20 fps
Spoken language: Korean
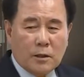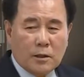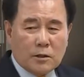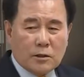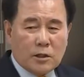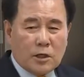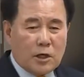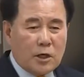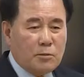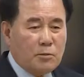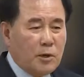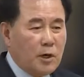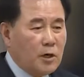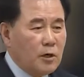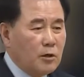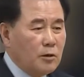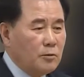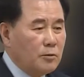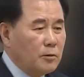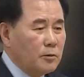
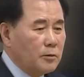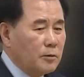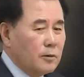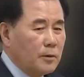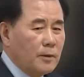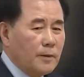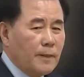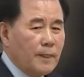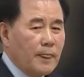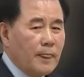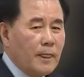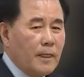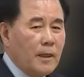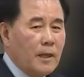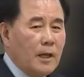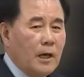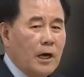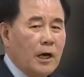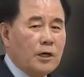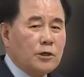정말로
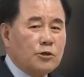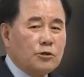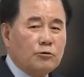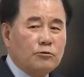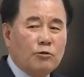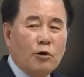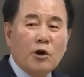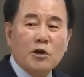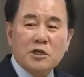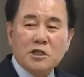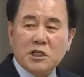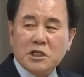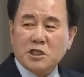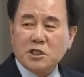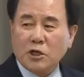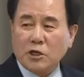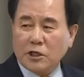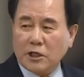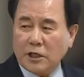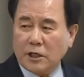아주
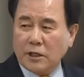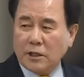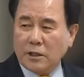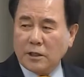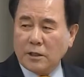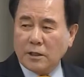원시적인